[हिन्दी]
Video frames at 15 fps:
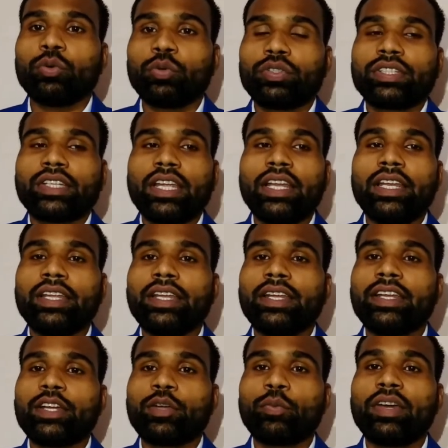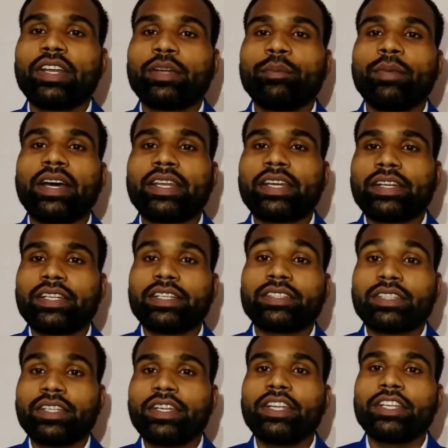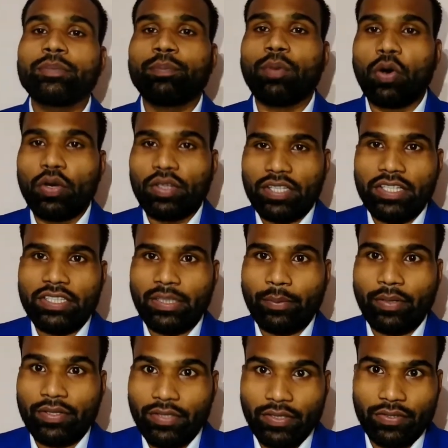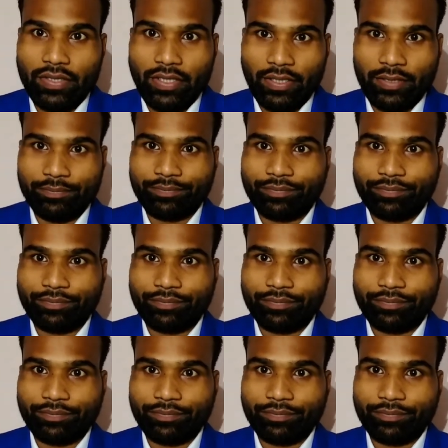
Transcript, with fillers: उसके लिए नेटवर्क मार्केटिंग सीरीज बहुत ही जबरदस्त है